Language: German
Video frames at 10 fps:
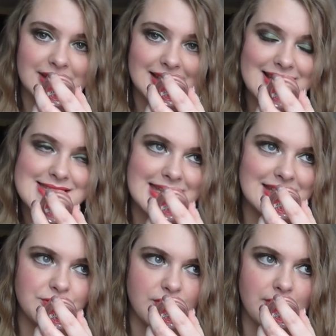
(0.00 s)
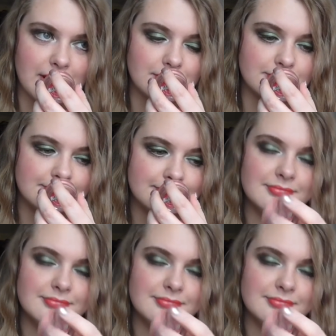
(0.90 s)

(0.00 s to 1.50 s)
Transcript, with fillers: Ich kann es eh nicht verwenden.